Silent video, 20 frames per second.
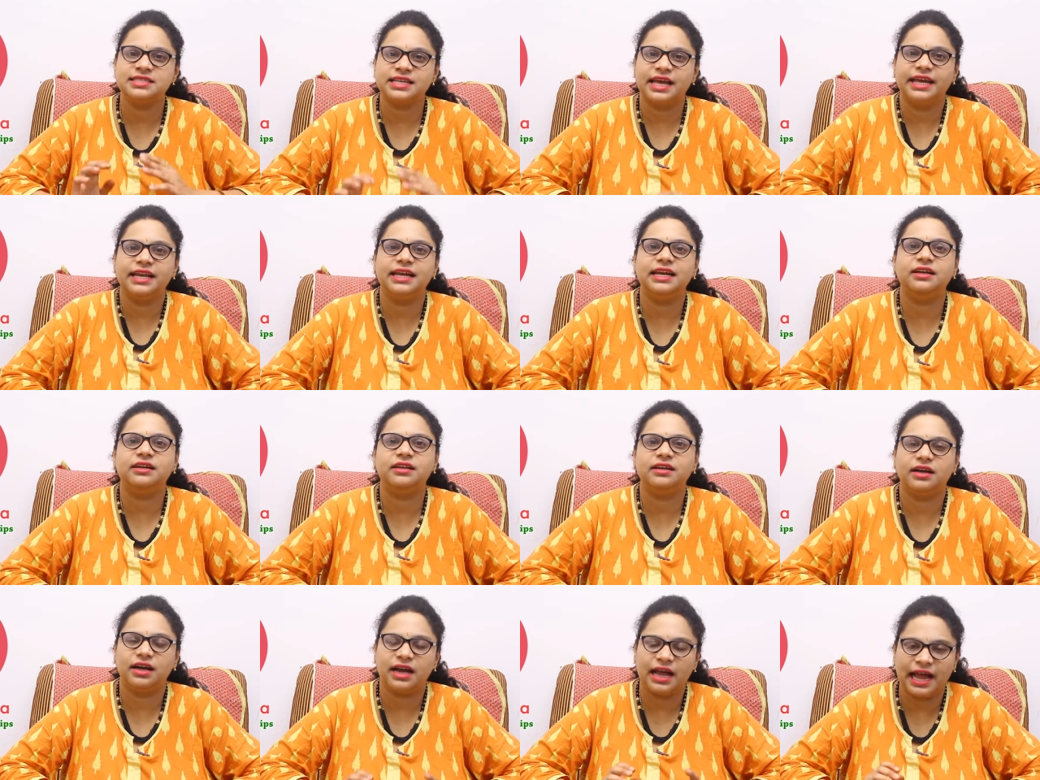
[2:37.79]

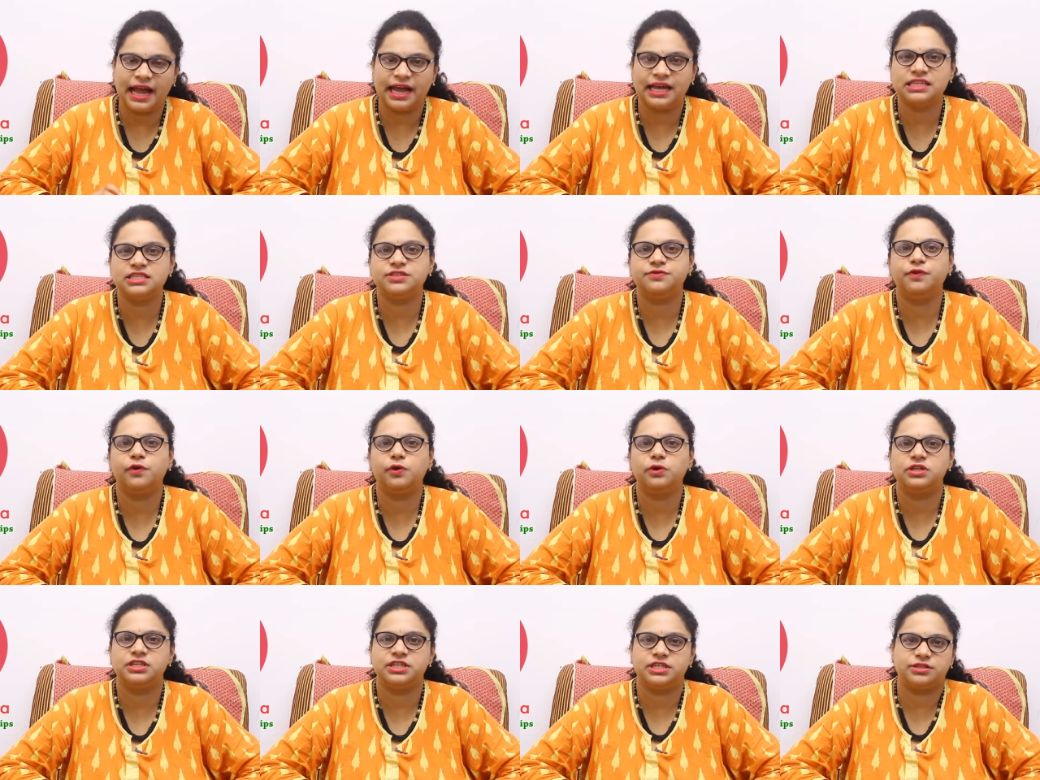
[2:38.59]
సైలెంట్గా హ్యాండ్స్
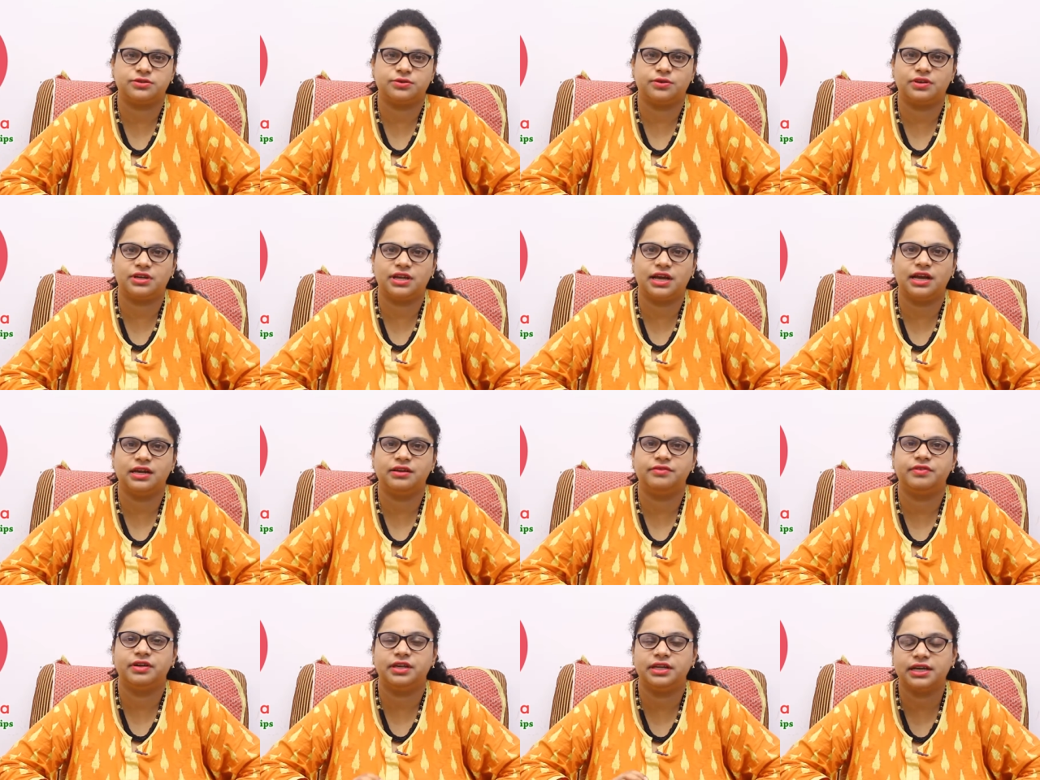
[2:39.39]
ఫోల్డ్ చేసుకొని
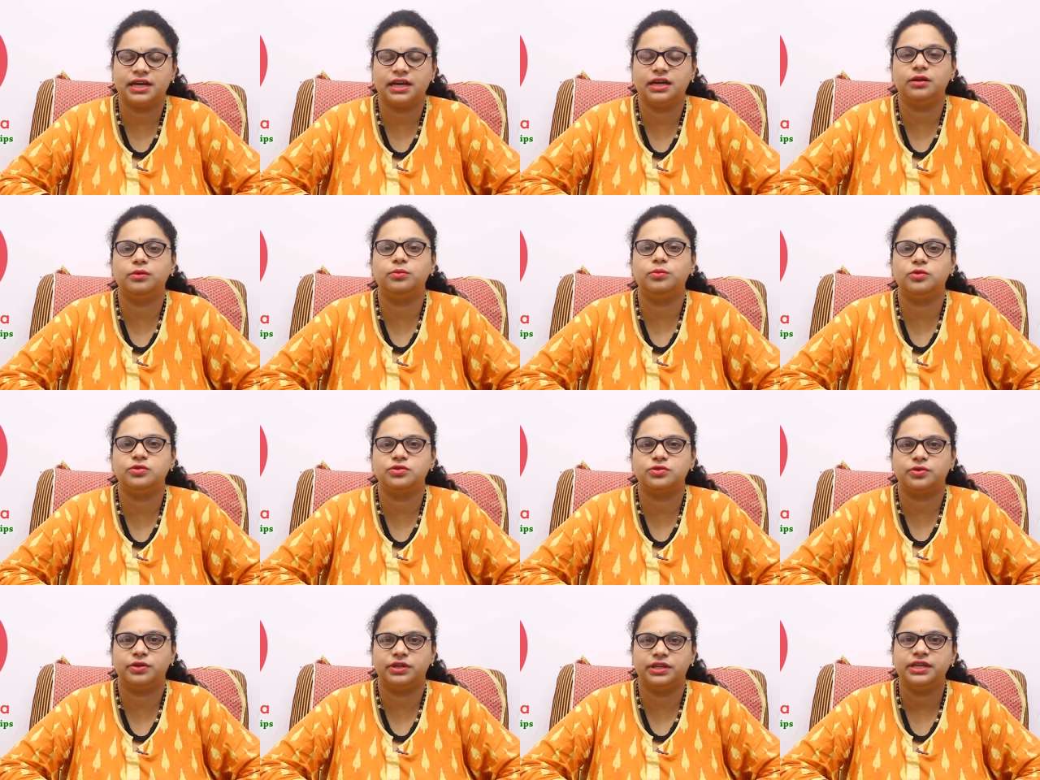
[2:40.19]
కానివ్వండి కళ్ళు
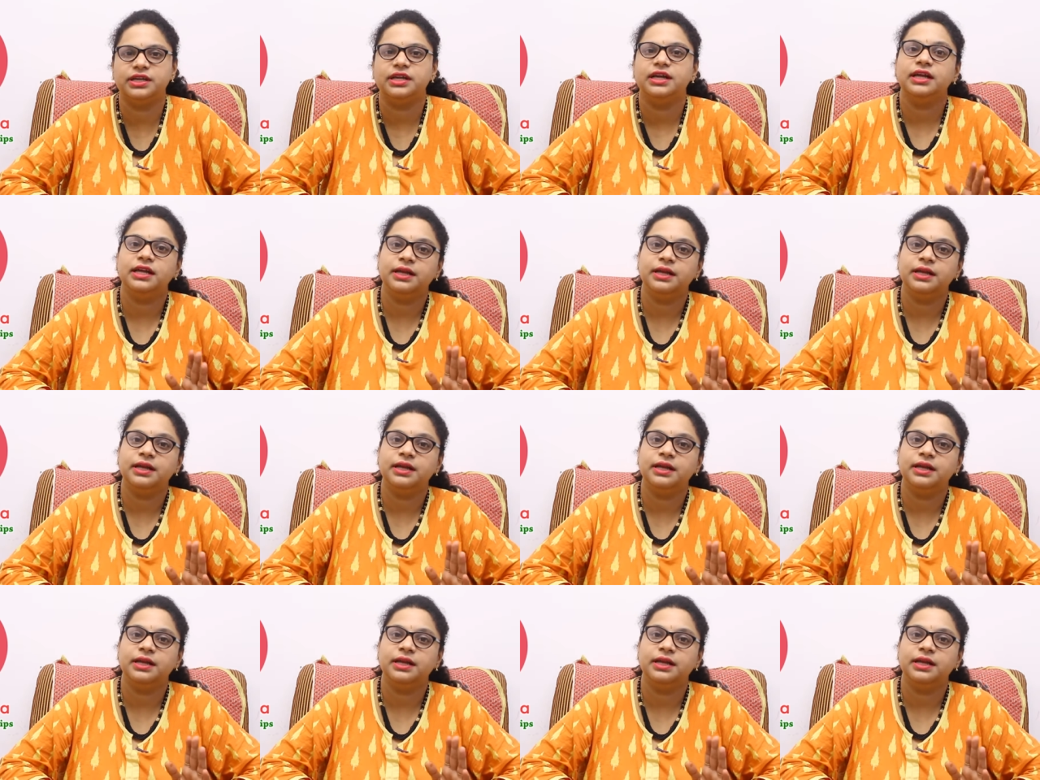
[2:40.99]
మూసుకొని